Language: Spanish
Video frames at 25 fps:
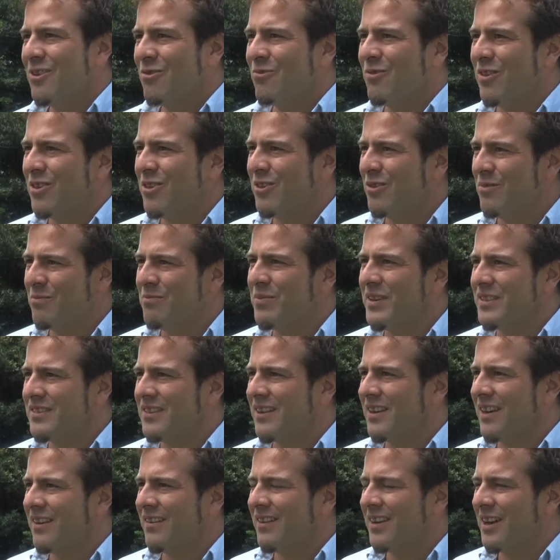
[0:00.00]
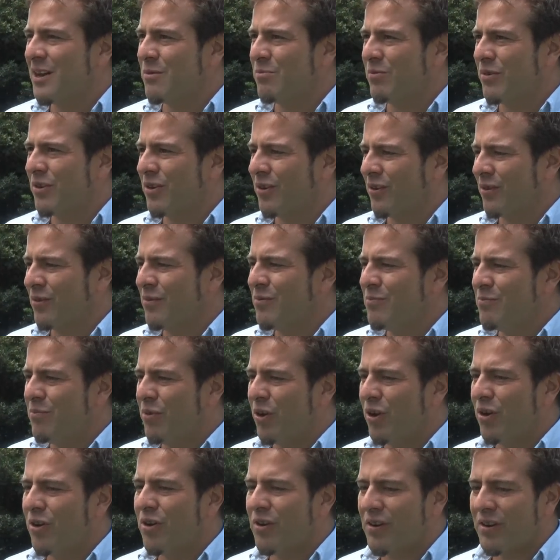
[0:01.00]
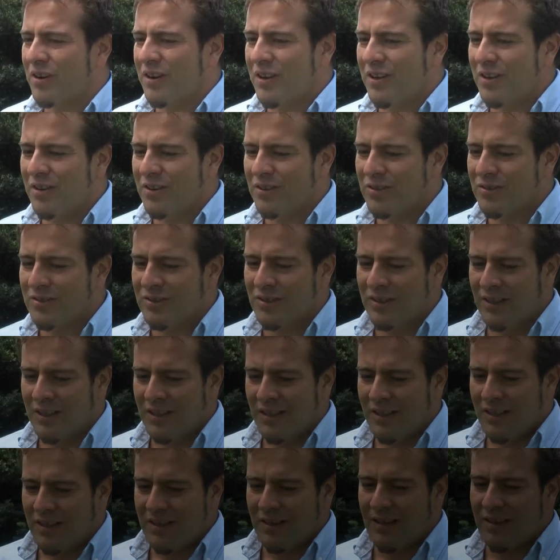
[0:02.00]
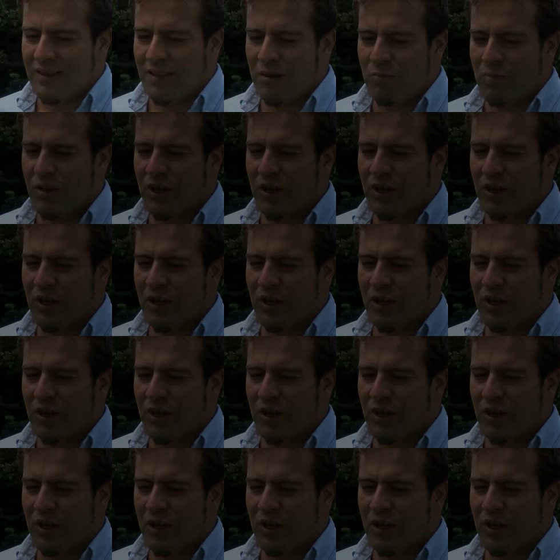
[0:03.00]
cuando empieza a navegar por, por los ríos desde el